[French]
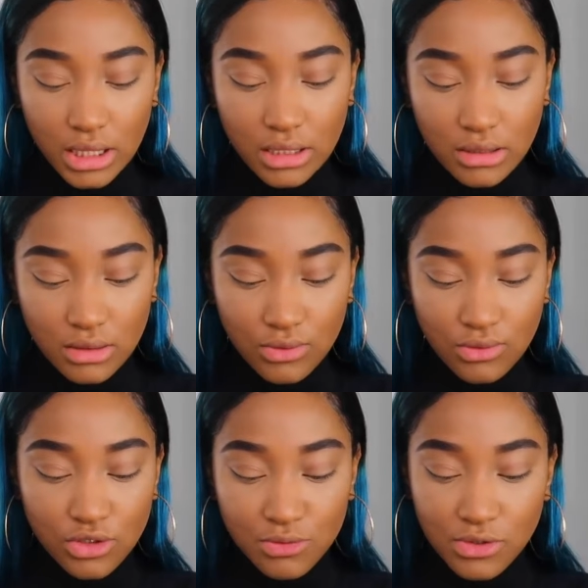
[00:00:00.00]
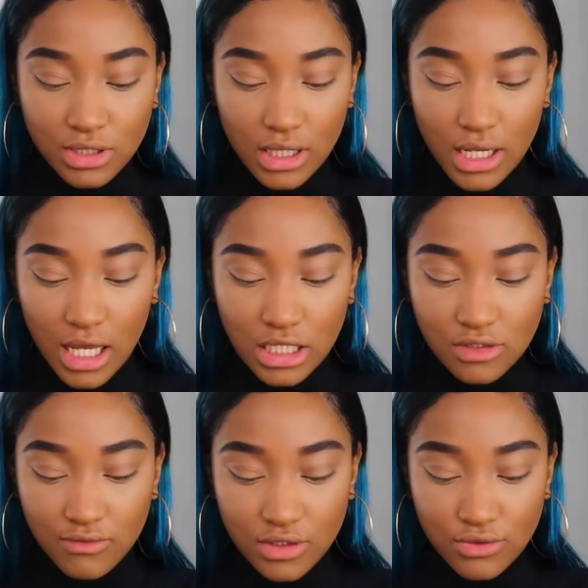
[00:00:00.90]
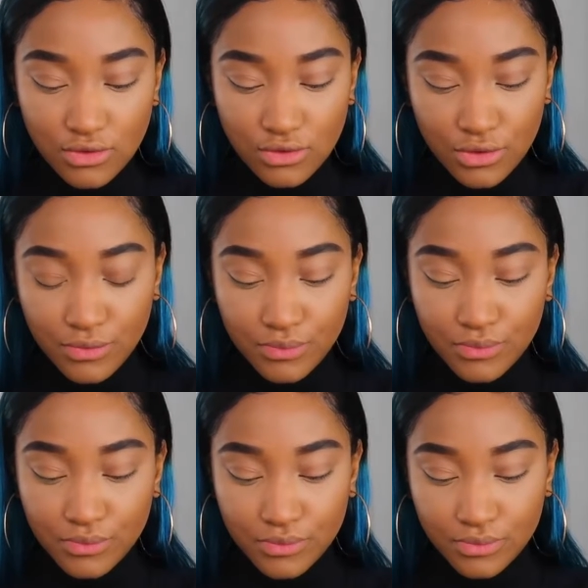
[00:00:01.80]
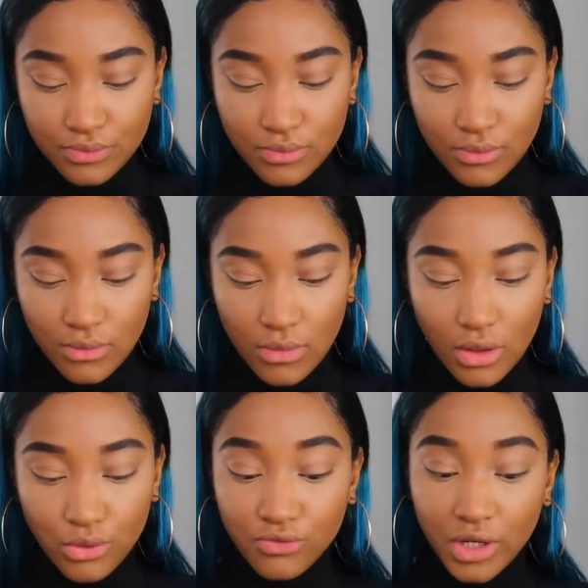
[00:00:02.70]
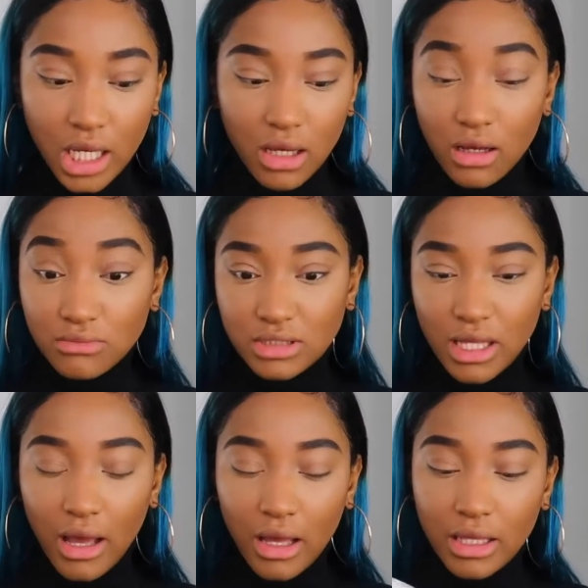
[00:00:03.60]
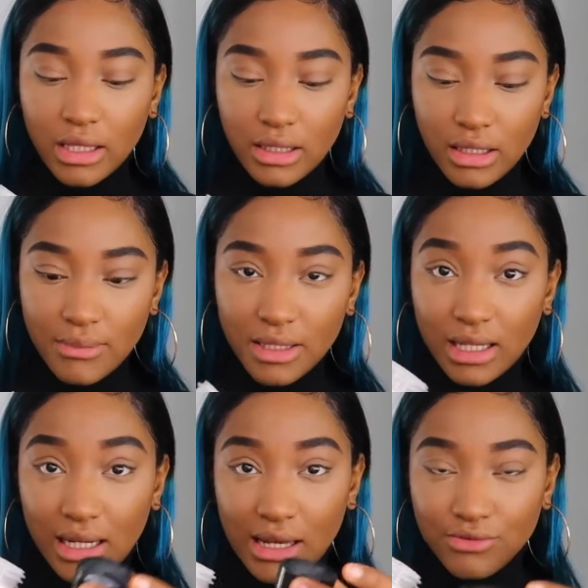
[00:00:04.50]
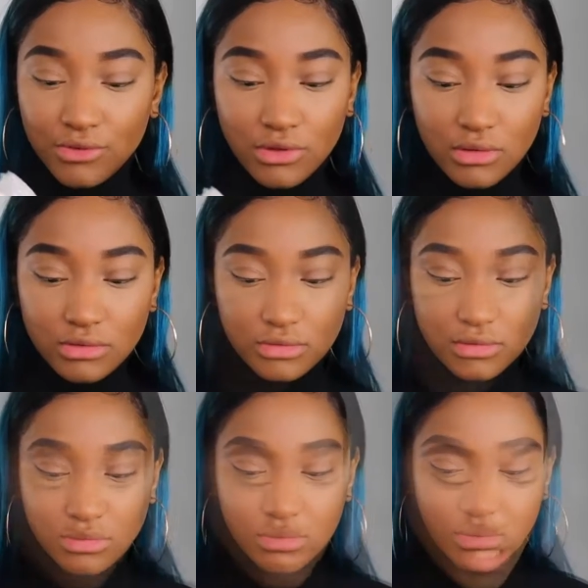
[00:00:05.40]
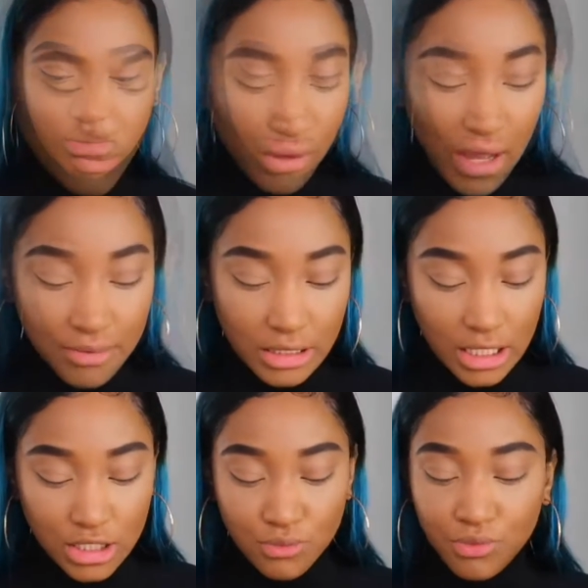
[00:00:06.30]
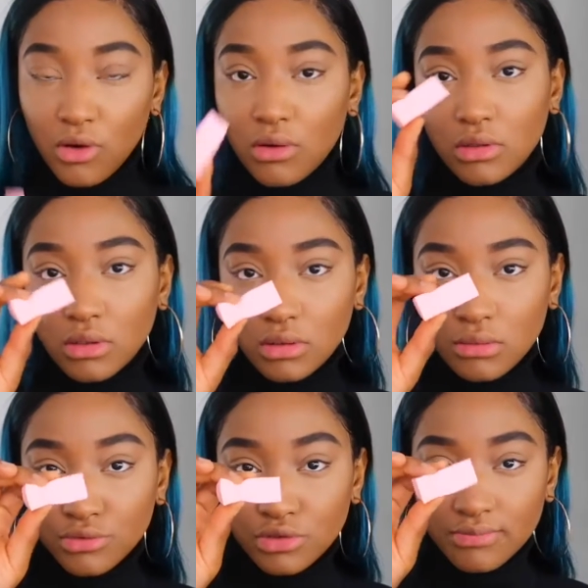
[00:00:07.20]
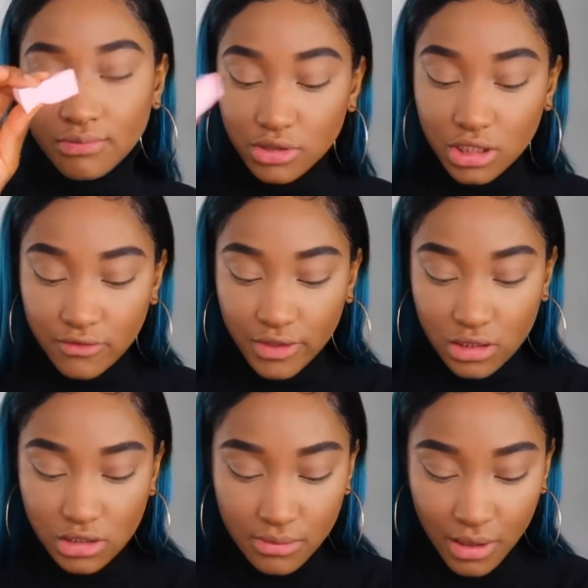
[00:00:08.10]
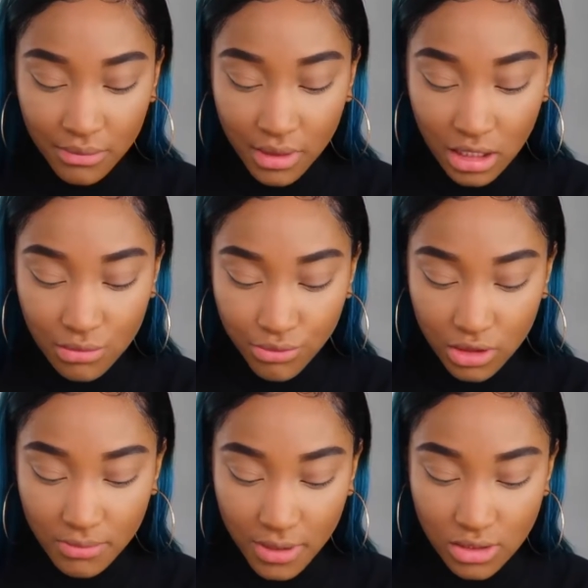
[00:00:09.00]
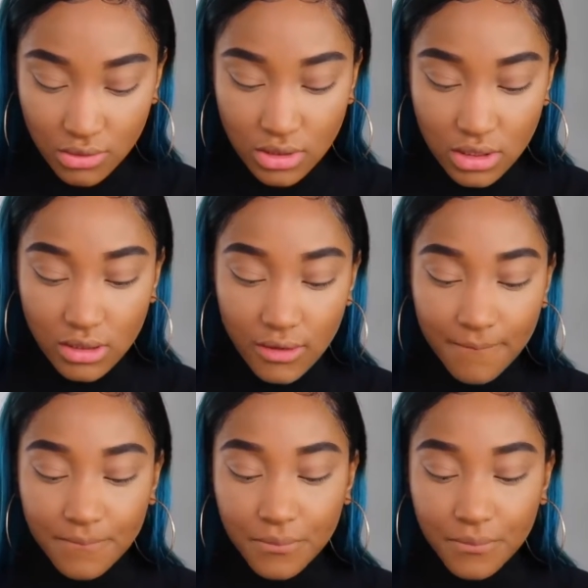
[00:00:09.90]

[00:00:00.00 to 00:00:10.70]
Et donc je pense que là je vais juste l'ouvrir comme ça et mettre là dedans. Et pour appliquer je prends mon éponge qui vient de chez Primark pour ne pas changer.